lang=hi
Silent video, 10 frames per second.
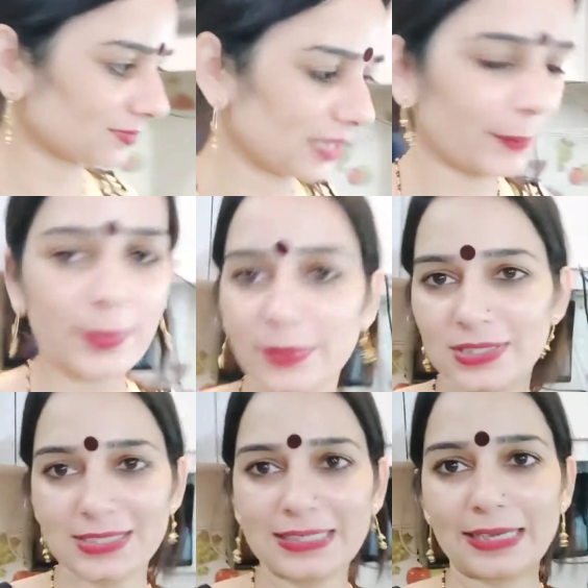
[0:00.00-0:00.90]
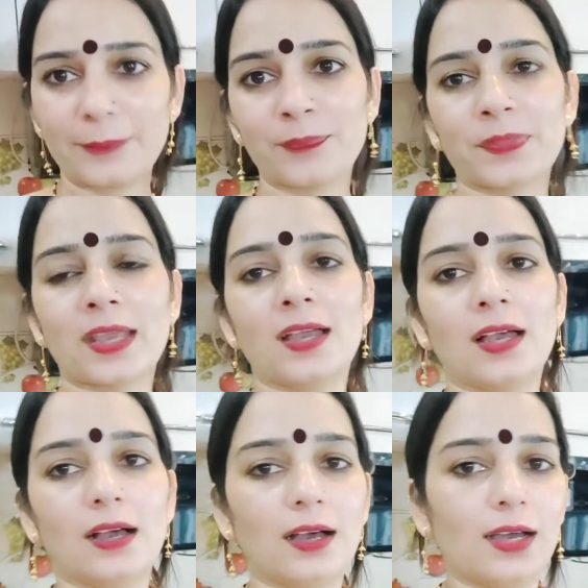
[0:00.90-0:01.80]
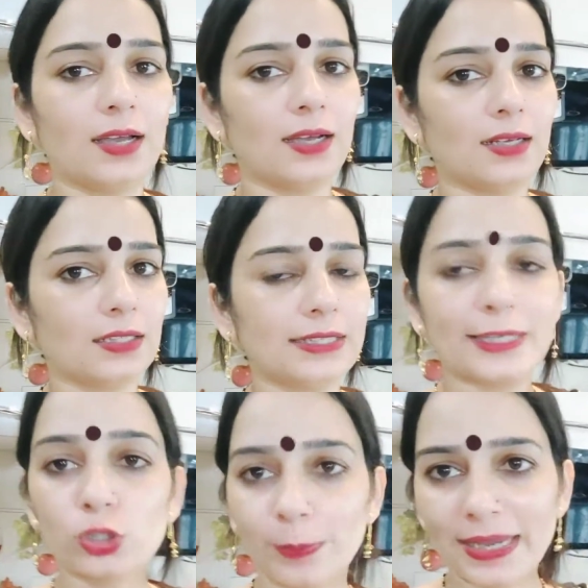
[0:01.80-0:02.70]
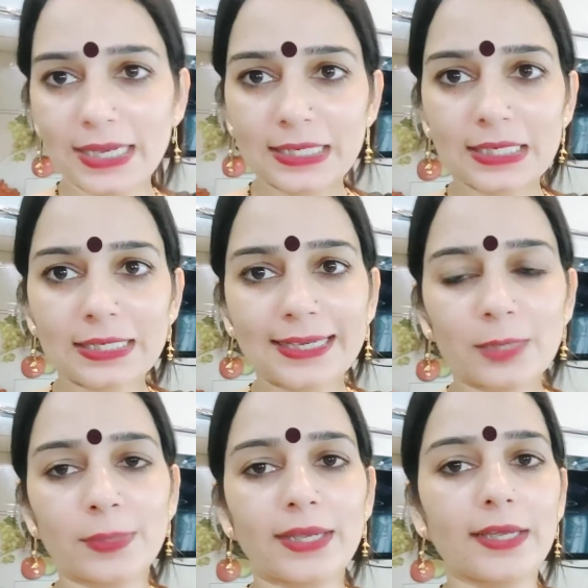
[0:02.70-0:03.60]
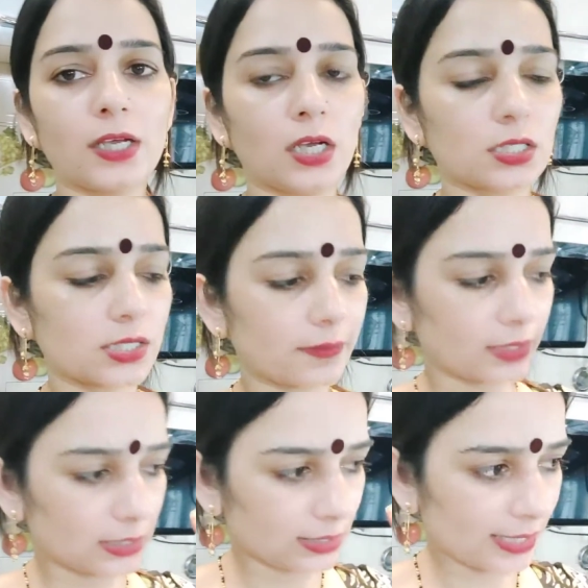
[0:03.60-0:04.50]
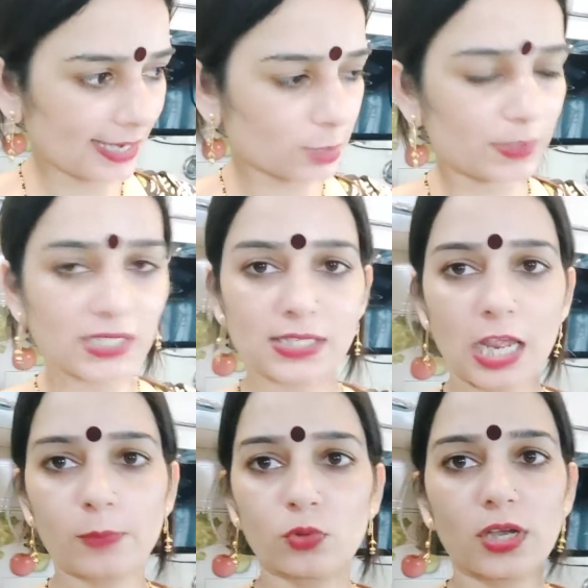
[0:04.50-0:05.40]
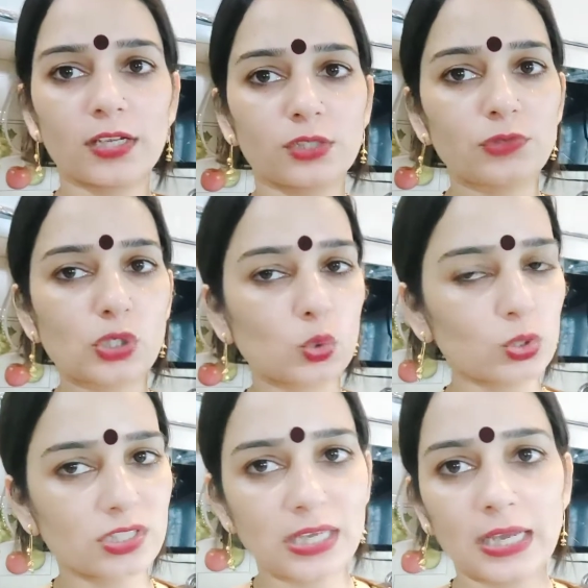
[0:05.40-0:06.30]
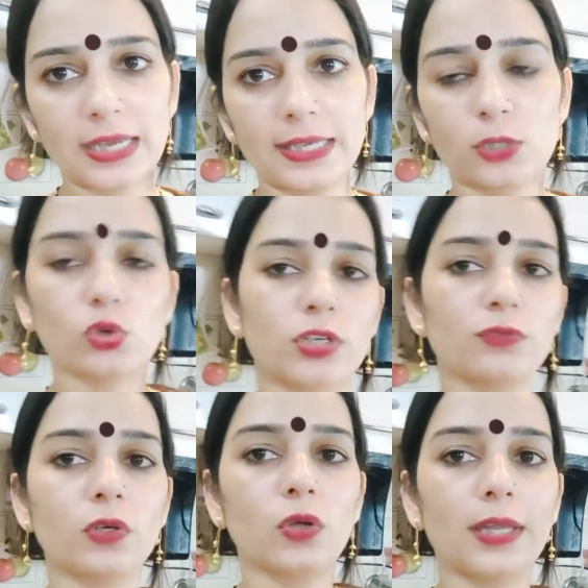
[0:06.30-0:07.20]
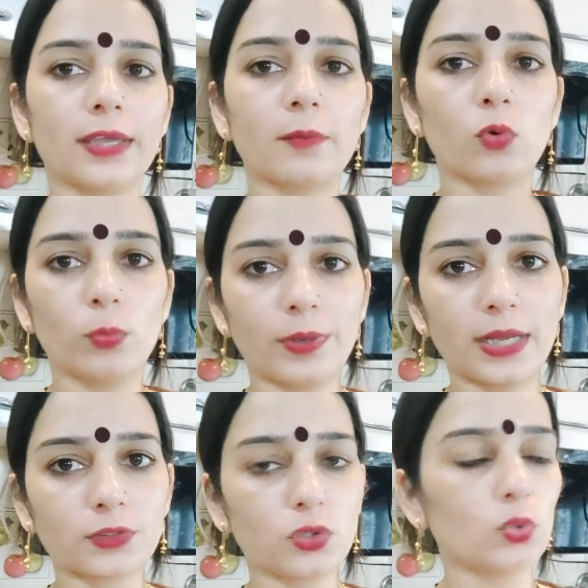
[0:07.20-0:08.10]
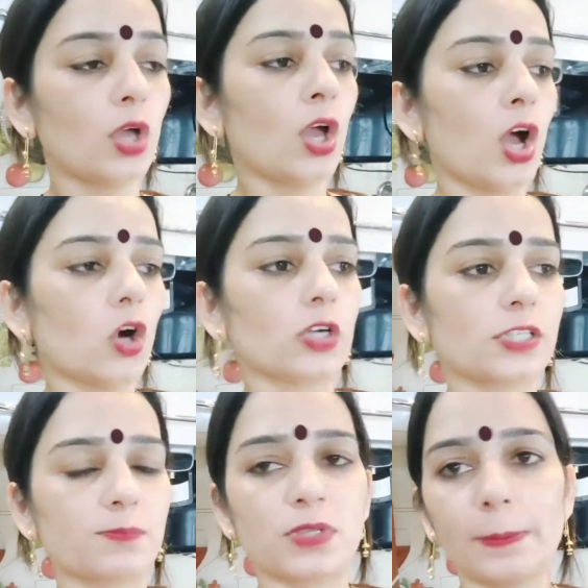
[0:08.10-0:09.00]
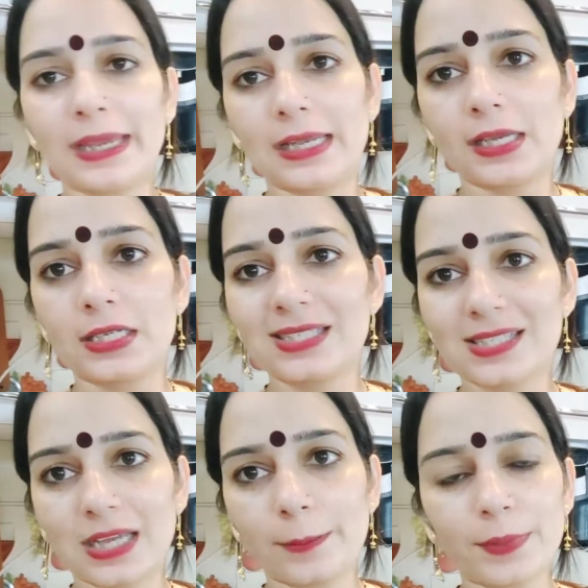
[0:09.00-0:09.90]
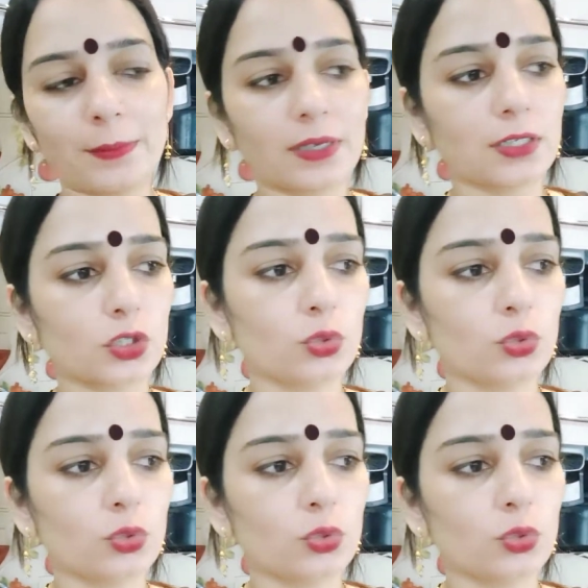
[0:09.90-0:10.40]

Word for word: अभी बजी नहीं है और ये दोपहर का टाइम है और सवा तीन के आसपास टाइम होगा हरित्वी स्कूल से आ गई है तो हरित्वी को लेके मैं ऊपर आती हूँ और सबसे पहले इस टाइम पे मैं करती हूँ